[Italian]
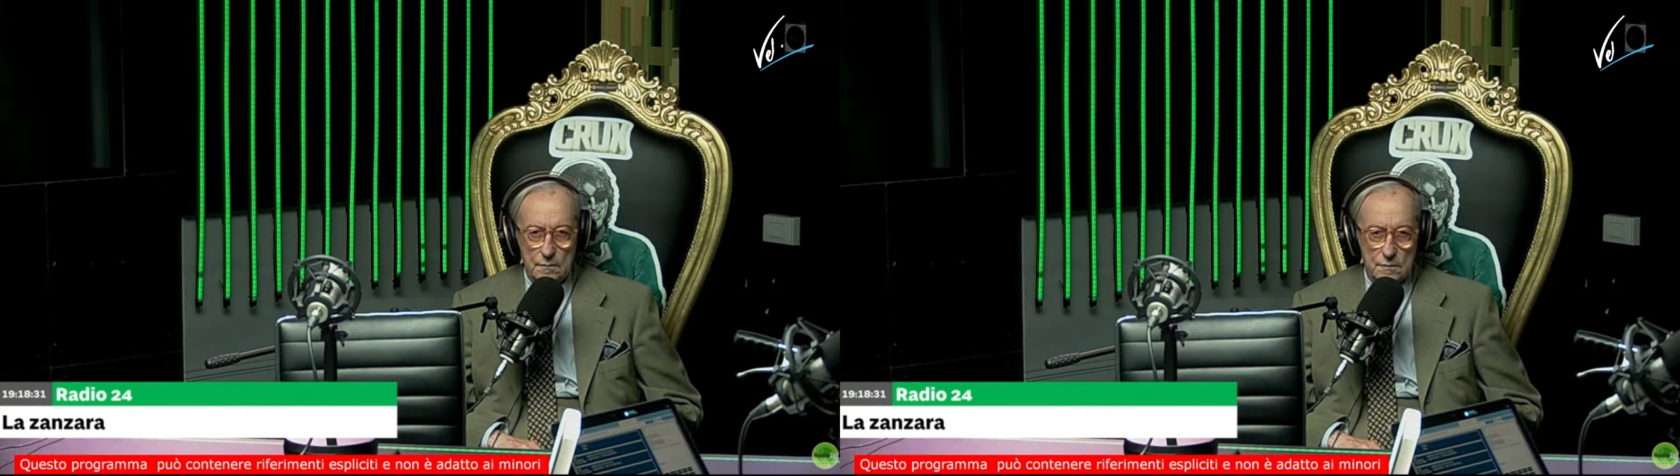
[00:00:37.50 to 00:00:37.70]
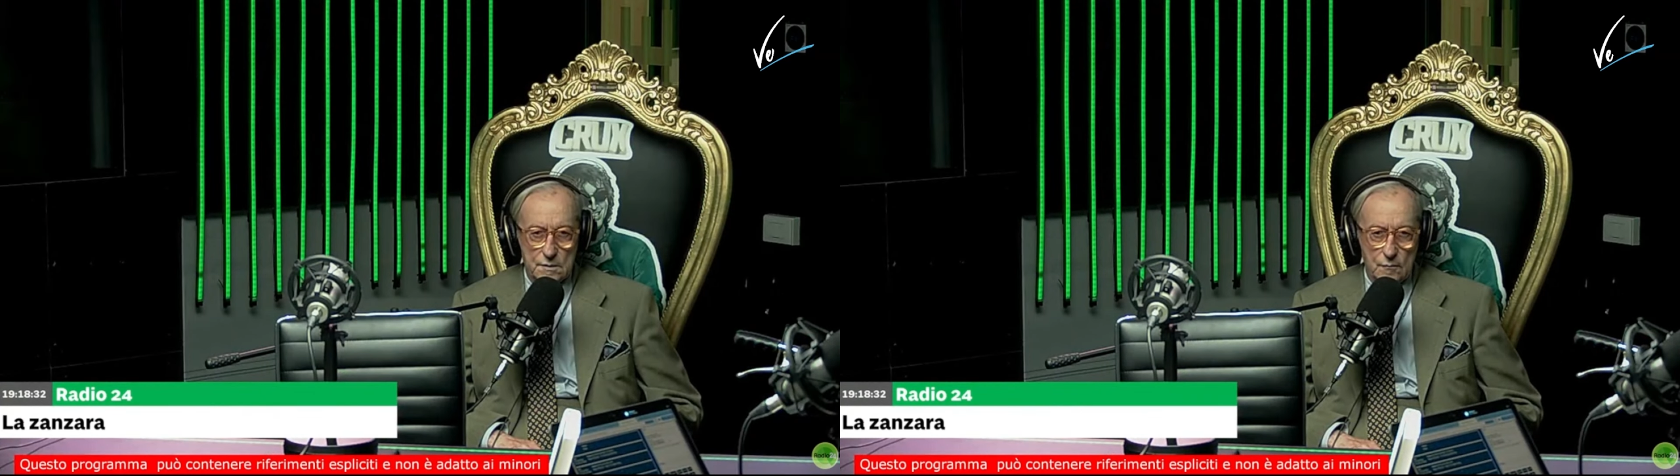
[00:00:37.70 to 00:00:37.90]

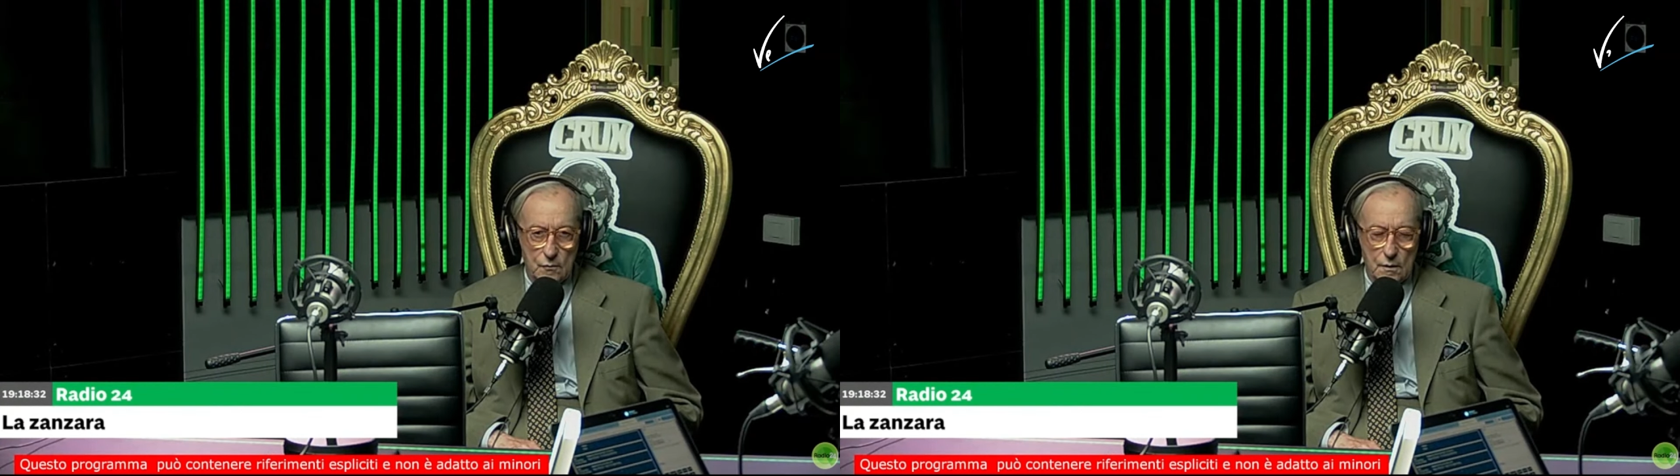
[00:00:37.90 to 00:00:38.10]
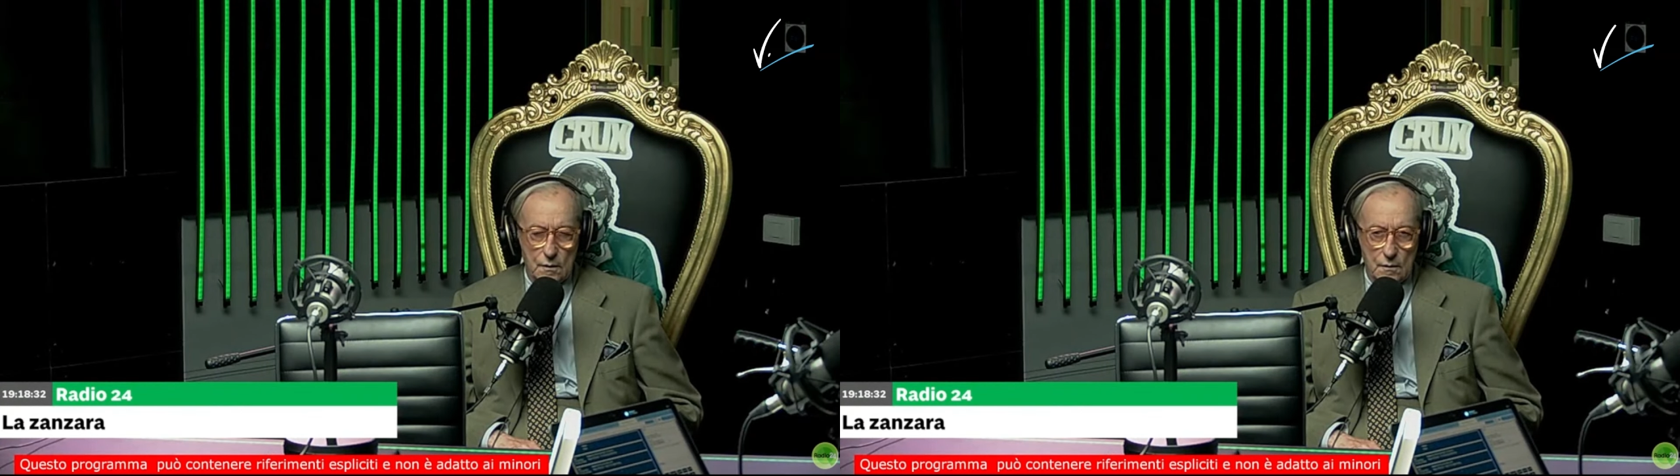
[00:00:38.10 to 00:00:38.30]

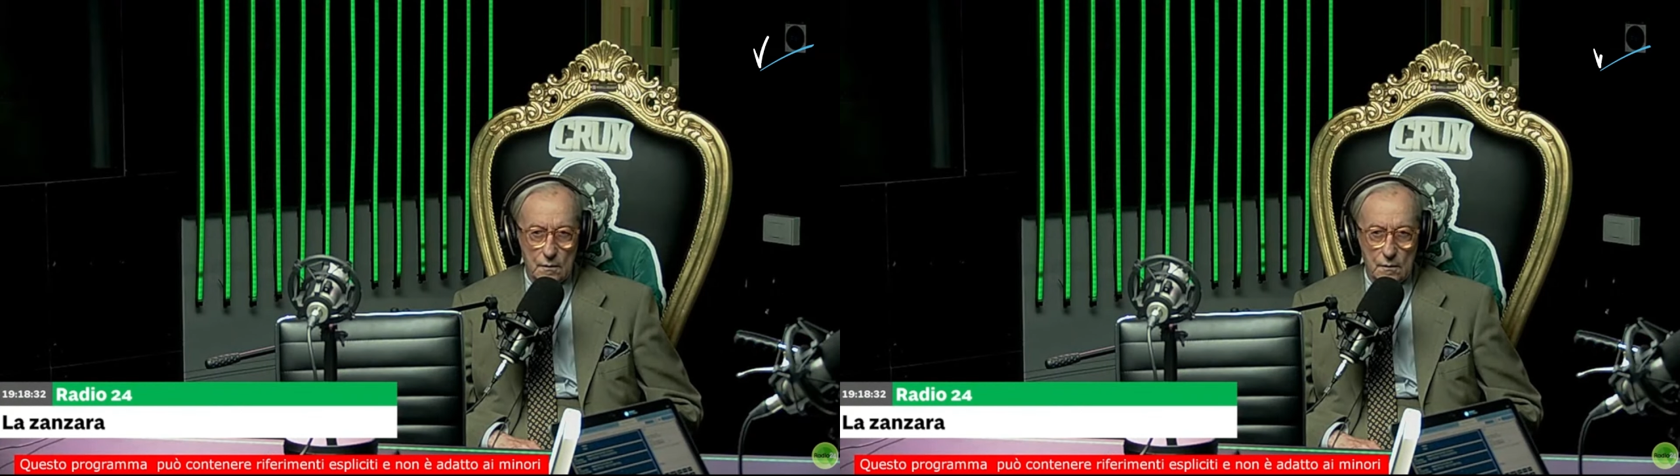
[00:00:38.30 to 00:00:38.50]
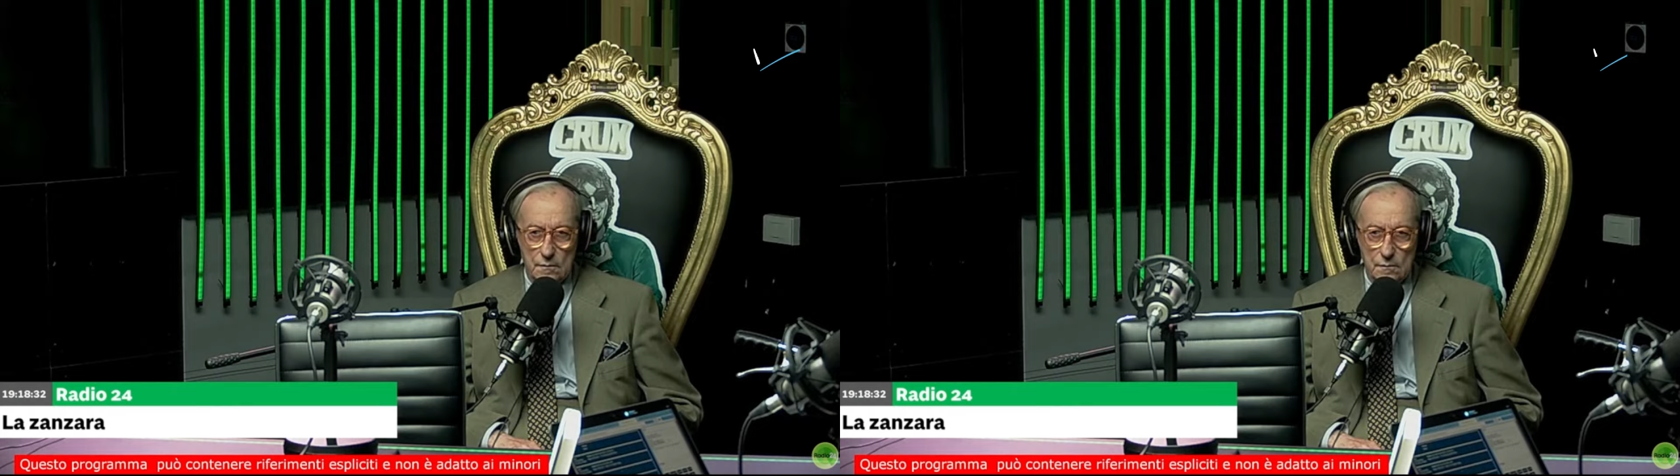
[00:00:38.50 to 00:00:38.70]
diciamo
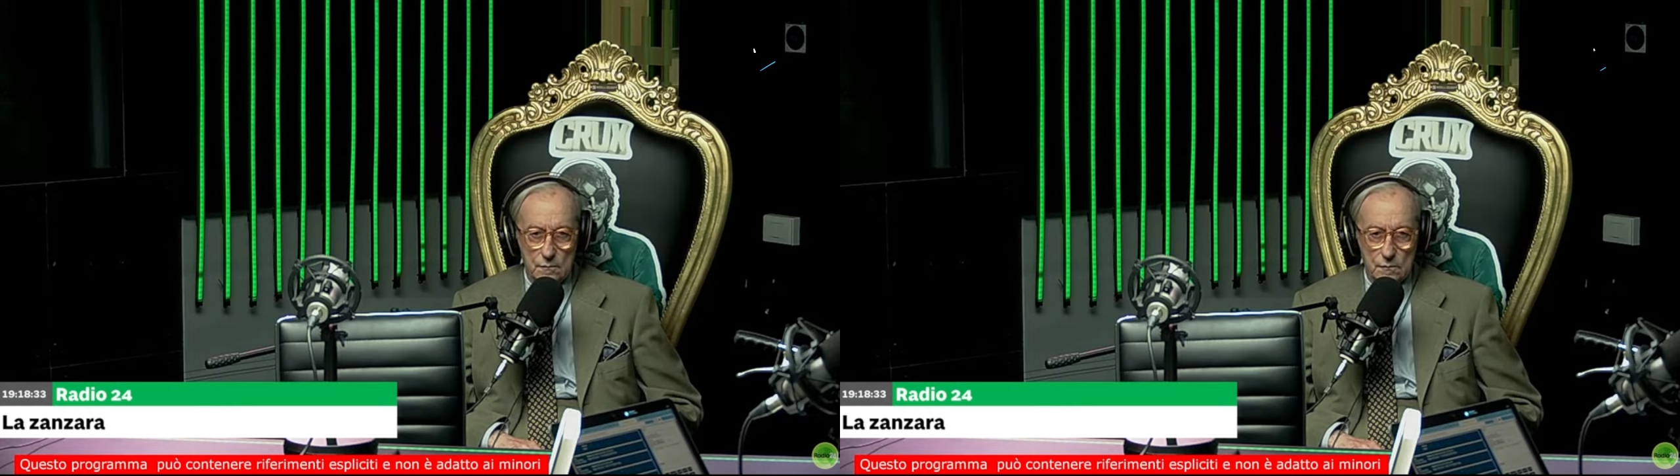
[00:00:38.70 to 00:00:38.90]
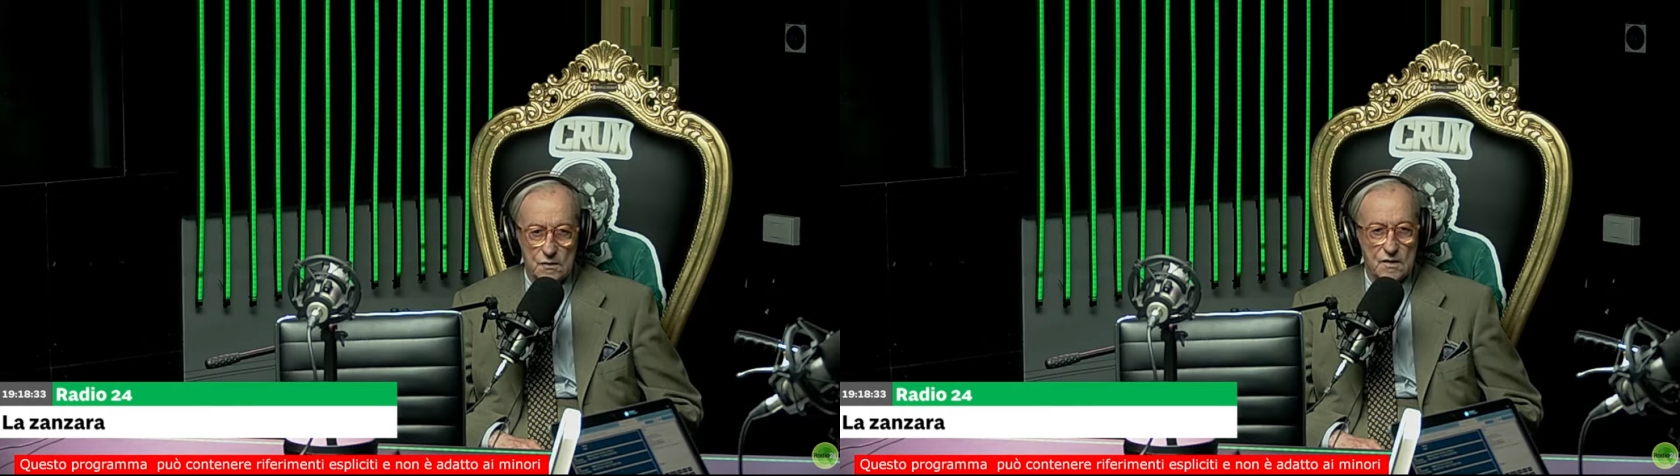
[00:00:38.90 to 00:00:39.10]
che non